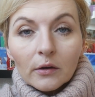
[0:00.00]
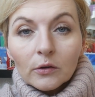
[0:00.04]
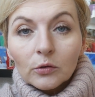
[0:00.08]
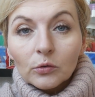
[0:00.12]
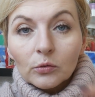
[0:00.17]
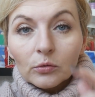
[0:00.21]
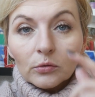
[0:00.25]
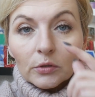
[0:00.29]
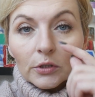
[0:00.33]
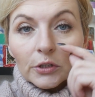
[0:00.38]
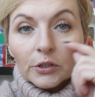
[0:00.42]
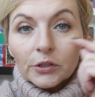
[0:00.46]

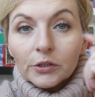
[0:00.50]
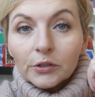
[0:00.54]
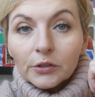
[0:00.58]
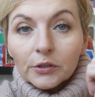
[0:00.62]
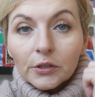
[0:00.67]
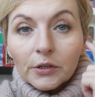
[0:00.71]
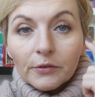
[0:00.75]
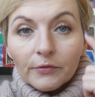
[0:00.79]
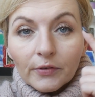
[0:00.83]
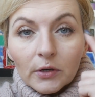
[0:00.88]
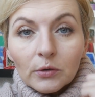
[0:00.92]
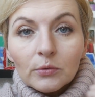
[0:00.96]
który
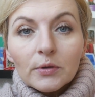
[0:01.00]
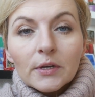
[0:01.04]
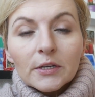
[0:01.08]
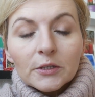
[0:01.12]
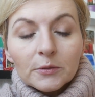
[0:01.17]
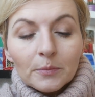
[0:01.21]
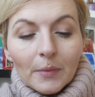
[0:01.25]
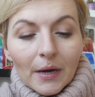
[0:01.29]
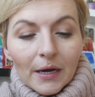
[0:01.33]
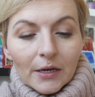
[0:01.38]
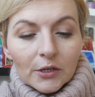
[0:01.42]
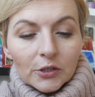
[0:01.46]

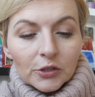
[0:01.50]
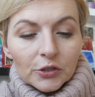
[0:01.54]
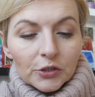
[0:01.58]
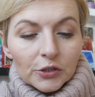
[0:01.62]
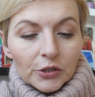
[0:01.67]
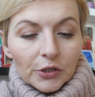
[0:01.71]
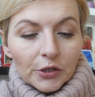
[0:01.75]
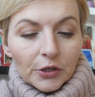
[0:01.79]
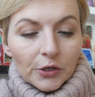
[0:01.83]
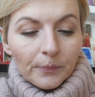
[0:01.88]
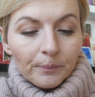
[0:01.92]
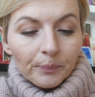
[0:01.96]
niweluje
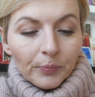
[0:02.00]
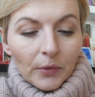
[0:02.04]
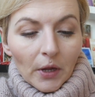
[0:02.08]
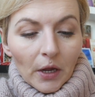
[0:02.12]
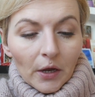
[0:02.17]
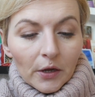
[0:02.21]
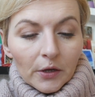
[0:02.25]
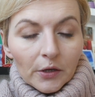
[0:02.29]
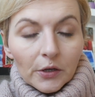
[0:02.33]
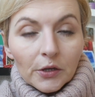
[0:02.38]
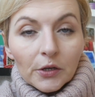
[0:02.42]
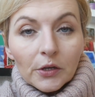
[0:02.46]
zmarszczki
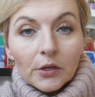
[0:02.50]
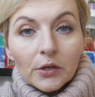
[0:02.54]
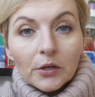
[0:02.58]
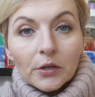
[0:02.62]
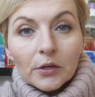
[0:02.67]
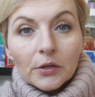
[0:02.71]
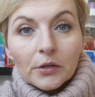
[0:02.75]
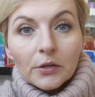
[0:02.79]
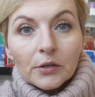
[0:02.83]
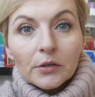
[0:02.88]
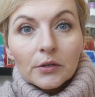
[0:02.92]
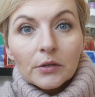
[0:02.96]

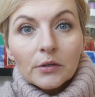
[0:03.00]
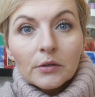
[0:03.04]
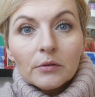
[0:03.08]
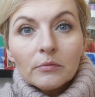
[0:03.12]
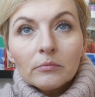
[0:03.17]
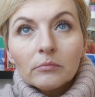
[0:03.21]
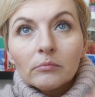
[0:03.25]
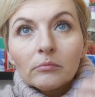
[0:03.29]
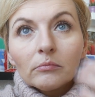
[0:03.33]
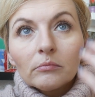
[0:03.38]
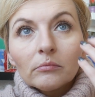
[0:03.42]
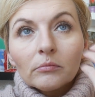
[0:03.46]

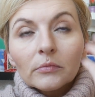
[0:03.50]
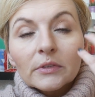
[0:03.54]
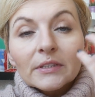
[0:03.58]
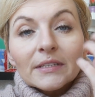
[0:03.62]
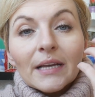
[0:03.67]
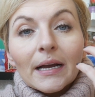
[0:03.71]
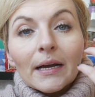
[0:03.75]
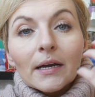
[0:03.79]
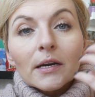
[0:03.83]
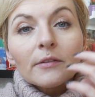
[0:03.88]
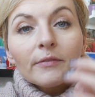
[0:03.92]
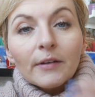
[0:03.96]
i mm,
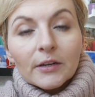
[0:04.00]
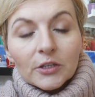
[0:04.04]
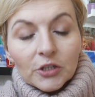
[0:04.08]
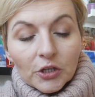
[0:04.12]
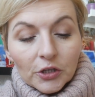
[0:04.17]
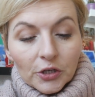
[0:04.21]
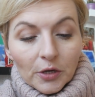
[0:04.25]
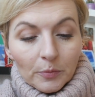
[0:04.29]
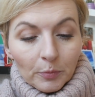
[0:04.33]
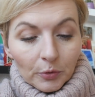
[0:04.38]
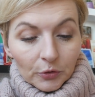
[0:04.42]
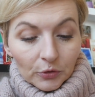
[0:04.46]
zakrywa
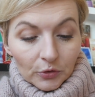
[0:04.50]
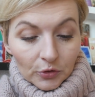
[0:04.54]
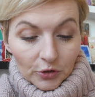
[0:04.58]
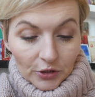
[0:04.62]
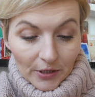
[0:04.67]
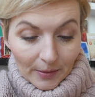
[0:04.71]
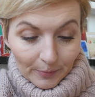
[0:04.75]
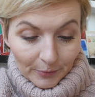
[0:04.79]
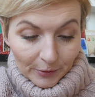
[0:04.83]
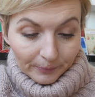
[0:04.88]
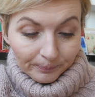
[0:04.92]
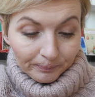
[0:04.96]
cienie pod
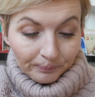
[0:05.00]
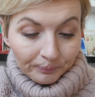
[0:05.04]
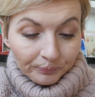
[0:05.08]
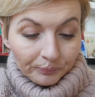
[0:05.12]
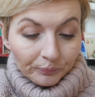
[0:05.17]
oczami.